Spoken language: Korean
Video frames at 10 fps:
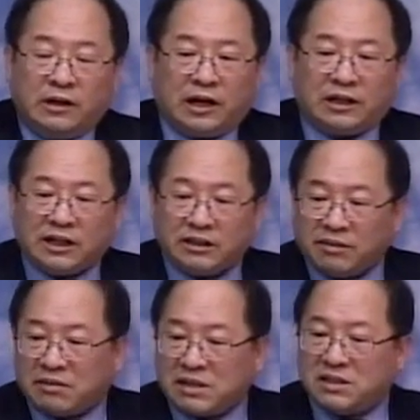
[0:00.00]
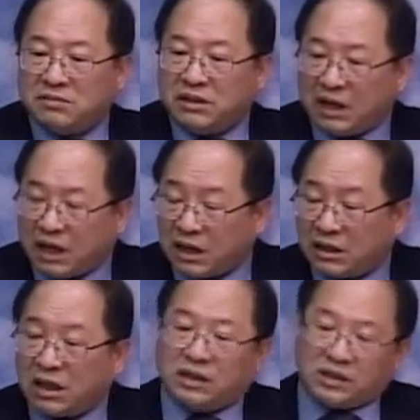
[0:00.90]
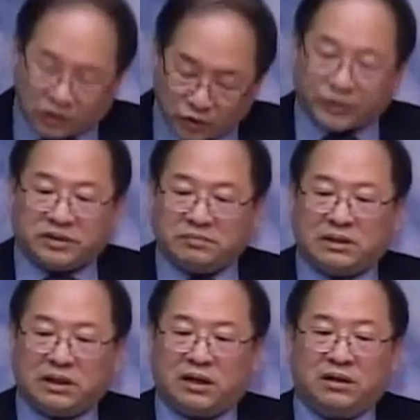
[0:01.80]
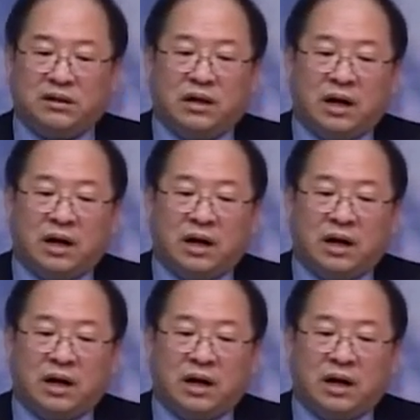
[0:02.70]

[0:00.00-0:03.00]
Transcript: 하나님의 말씀이 내 안에 이루어집니다.